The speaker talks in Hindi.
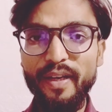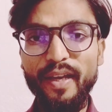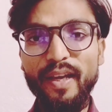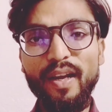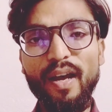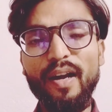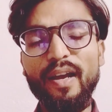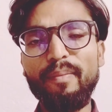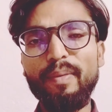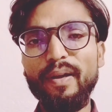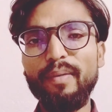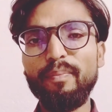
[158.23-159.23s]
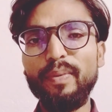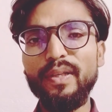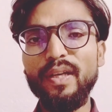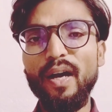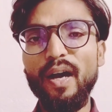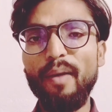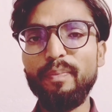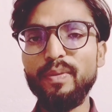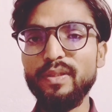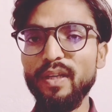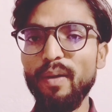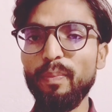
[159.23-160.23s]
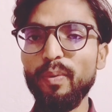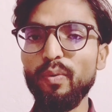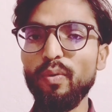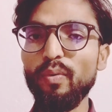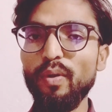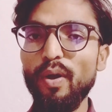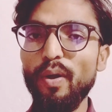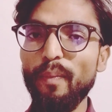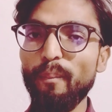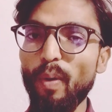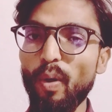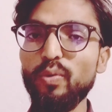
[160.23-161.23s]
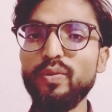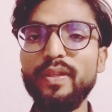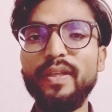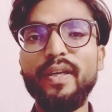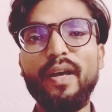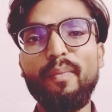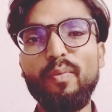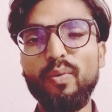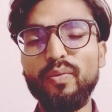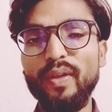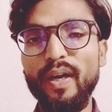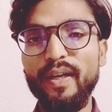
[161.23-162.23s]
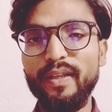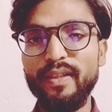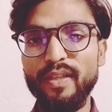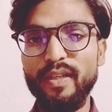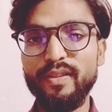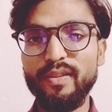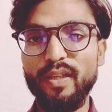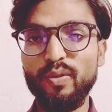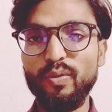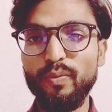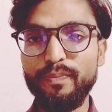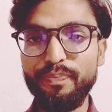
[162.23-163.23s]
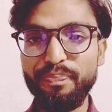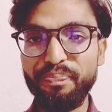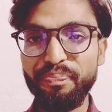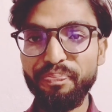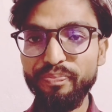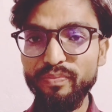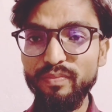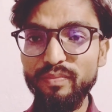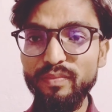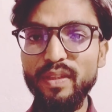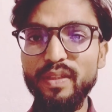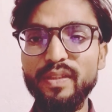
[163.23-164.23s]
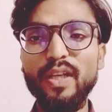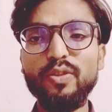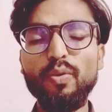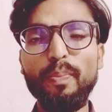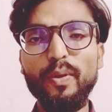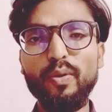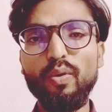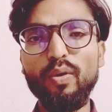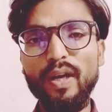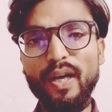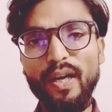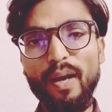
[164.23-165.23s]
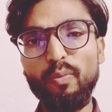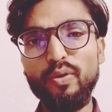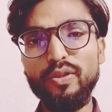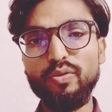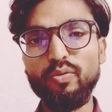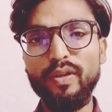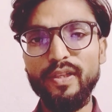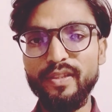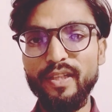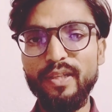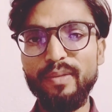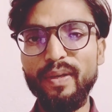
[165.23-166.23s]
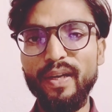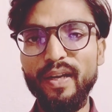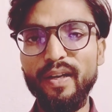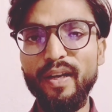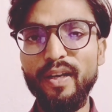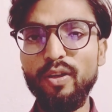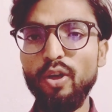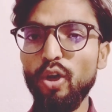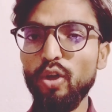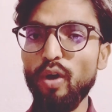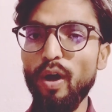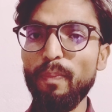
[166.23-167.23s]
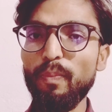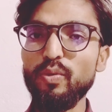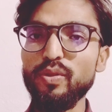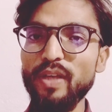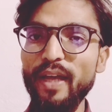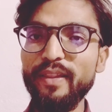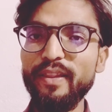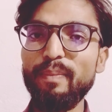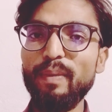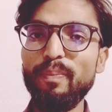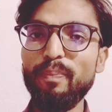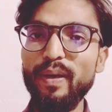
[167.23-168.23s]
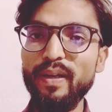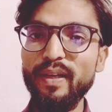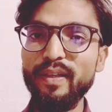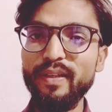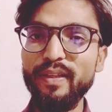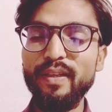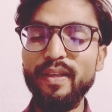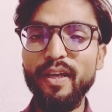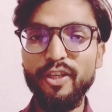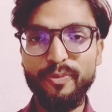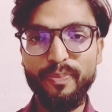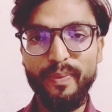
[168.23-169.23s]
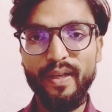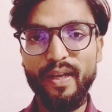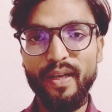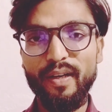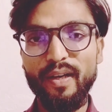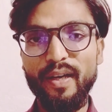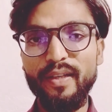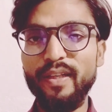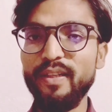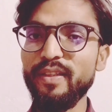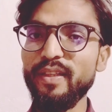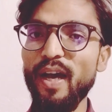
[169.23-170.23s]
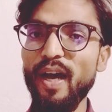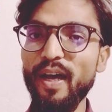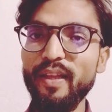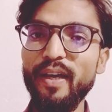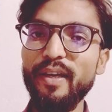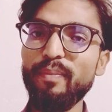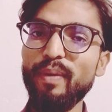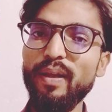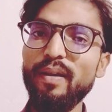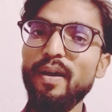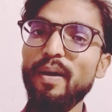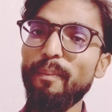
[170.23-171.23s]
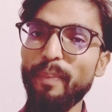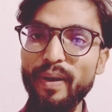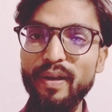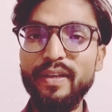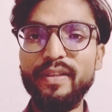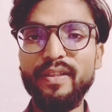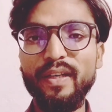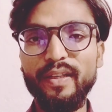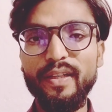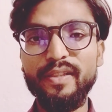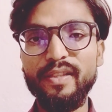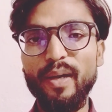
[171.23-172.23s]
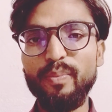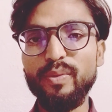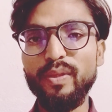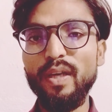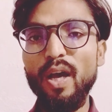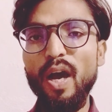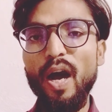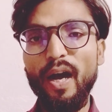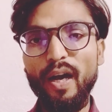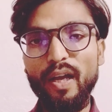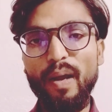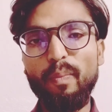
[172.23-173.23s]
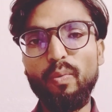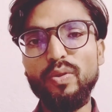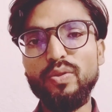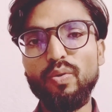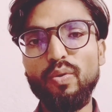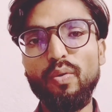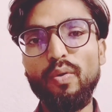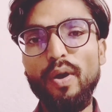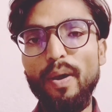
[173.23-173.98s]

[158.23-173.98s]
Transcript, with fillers: डेकेल अडामा कंपनी का आप इसका प्रयोग बहुत ही कम होता है किसान साथियों इसका जो प्रयोग अगर आपको इसको नर्सरी में करना है तो आपको सात एम पर टंकी स्प्रे करना है यानी कि आधा एम पर लीटर के हिसाब से अगर आपको इसको